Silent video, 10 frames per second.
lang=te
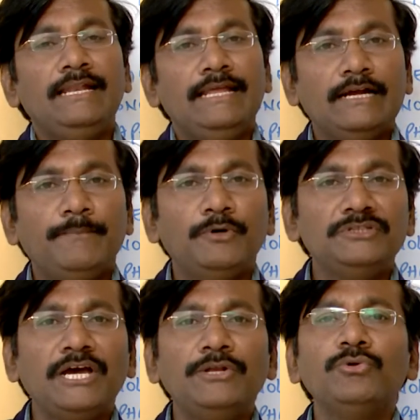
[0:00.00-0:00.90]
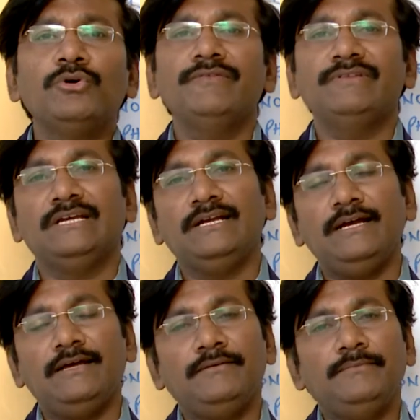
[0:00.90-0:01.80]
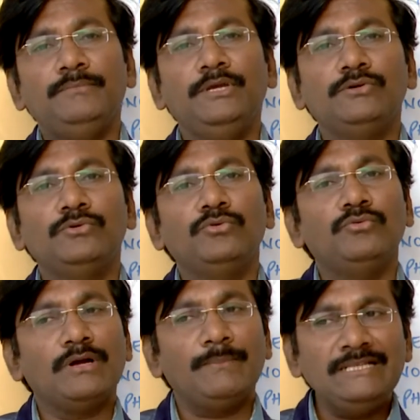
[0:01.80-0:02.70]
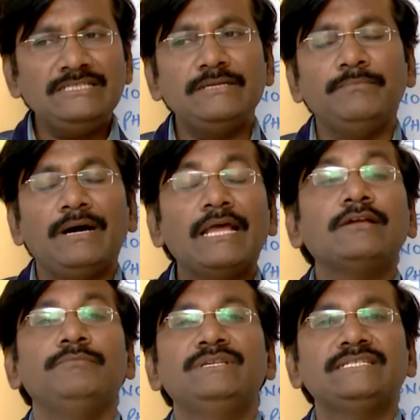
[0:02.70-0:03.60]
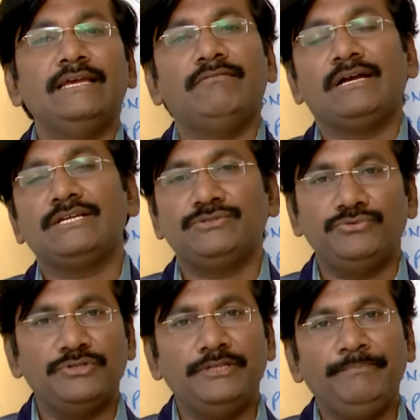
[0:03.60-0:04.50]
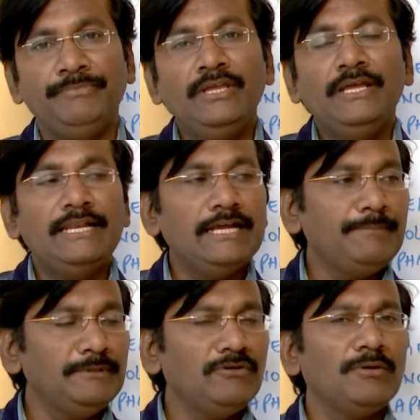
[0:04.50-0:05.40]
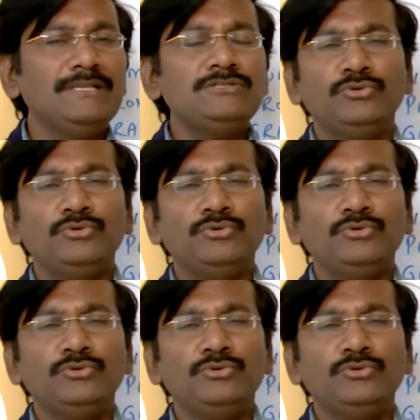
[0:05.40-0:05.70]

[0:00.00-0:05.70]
లేకపోతే అనుకోని విధంగా మీకు ఒక మంచి మార్గం మిస్ అయ్యే అవకాశం ఉంటుంది లేకపోతే ఒక మంచి